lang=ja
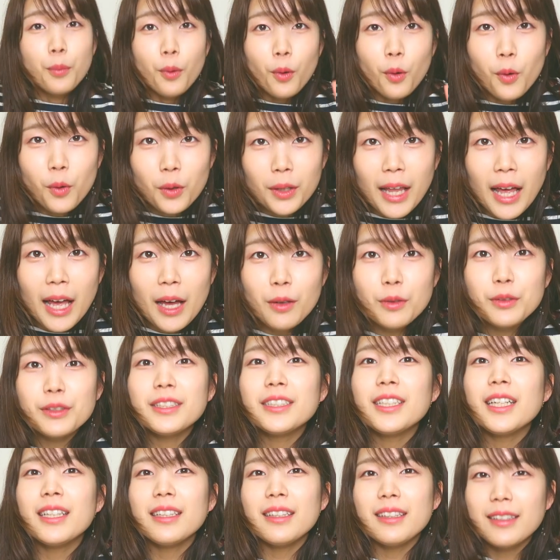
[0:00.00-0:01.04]
ボーダーを
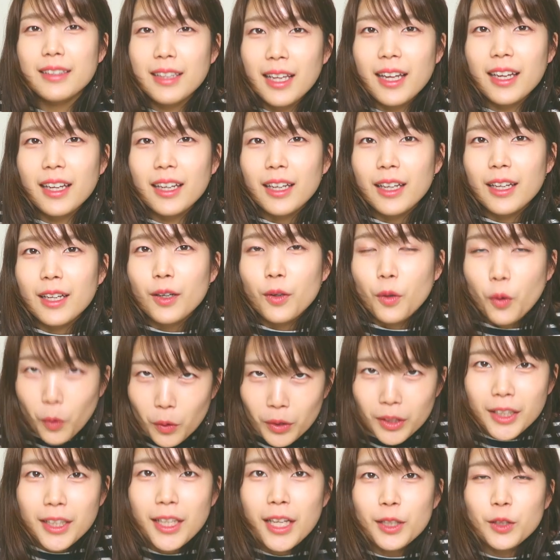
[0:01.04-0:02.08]
使って、
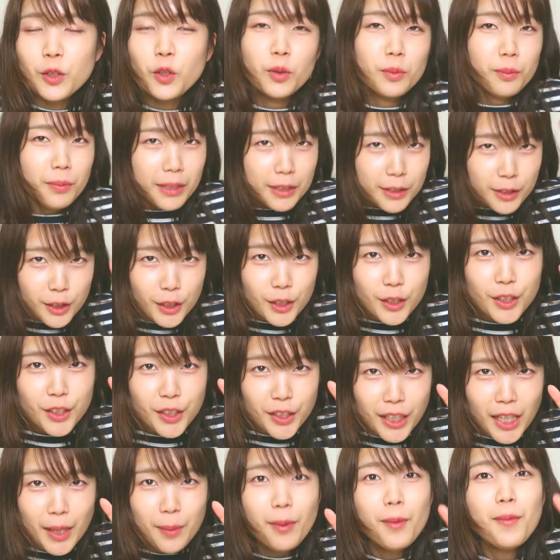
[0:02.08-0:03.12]
コーディネートを3つ
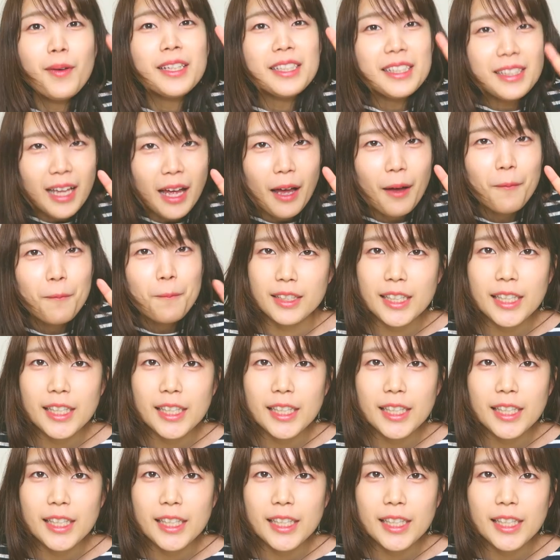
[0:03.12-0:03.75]
組んでみました。